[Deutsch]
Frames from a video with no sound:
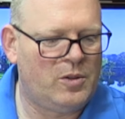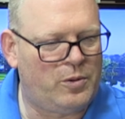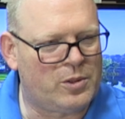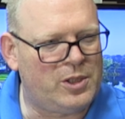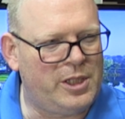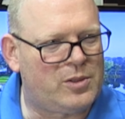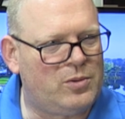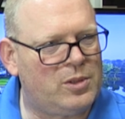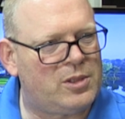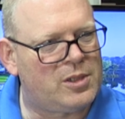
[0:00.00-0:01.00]
Funktioniert
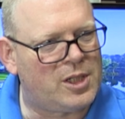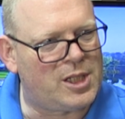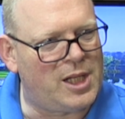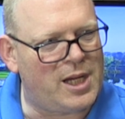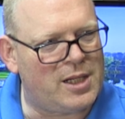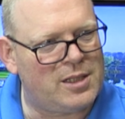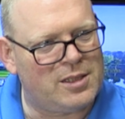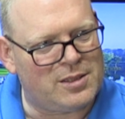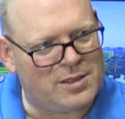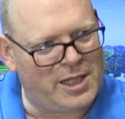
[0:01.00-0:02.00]
gut, klang
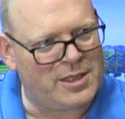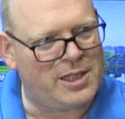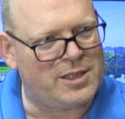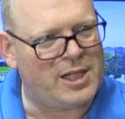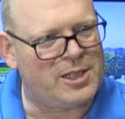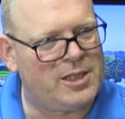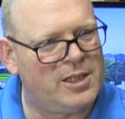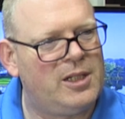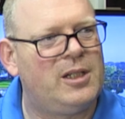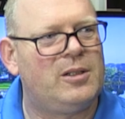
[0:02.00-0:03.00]
sehr, sehr satt.
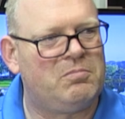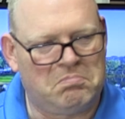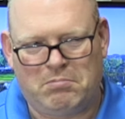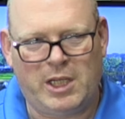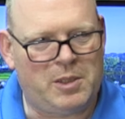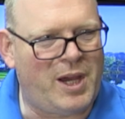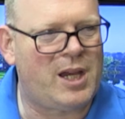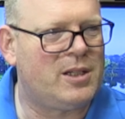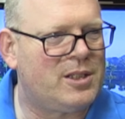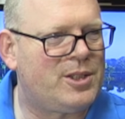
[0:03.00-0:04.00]
Ich
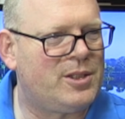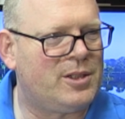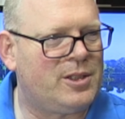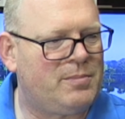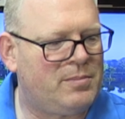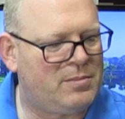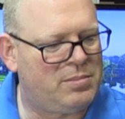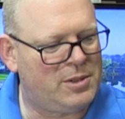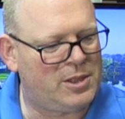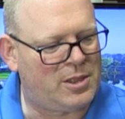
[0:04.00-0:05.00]
mag es. Ähm,
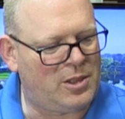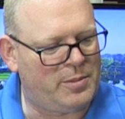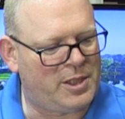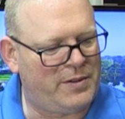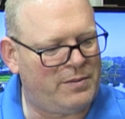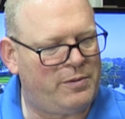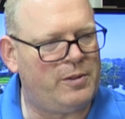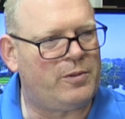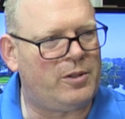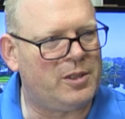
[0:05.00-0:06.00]
ich glaube, da werden wir
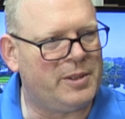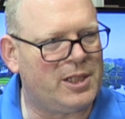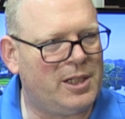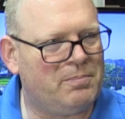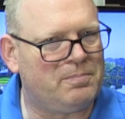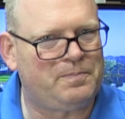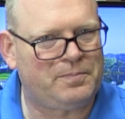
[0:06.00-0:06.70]
viel Freude mit haben.